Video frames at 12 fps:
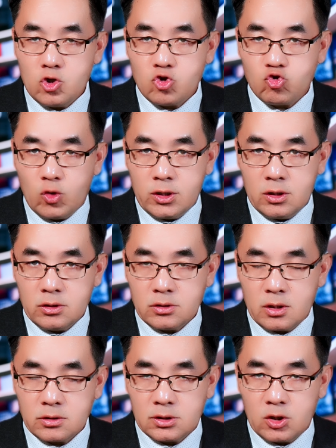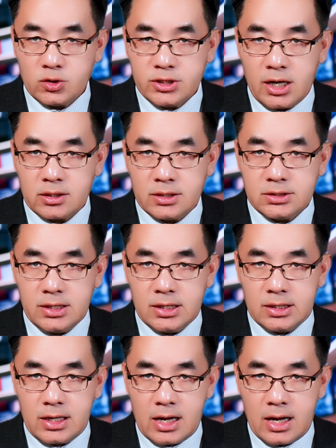Chuẩn đời sau sự tao tra tận dễ
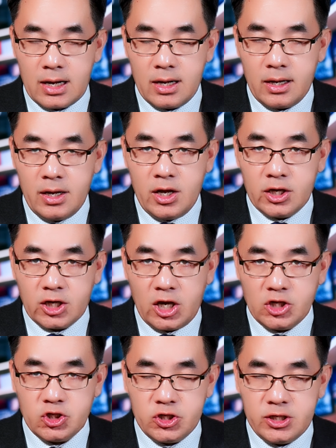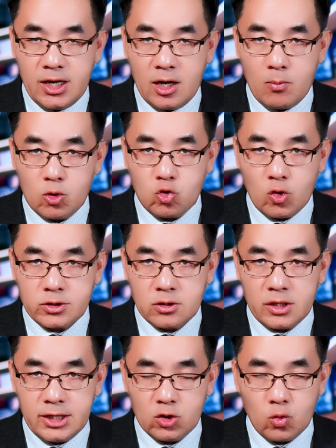tiệt, cái xí nhẹ là muốn thua cho
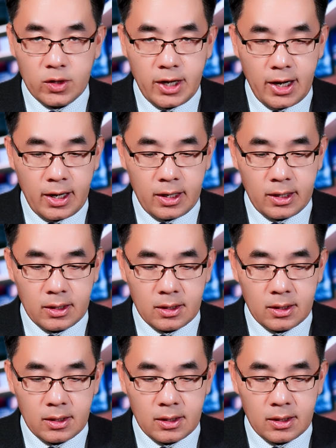nhà tù khen.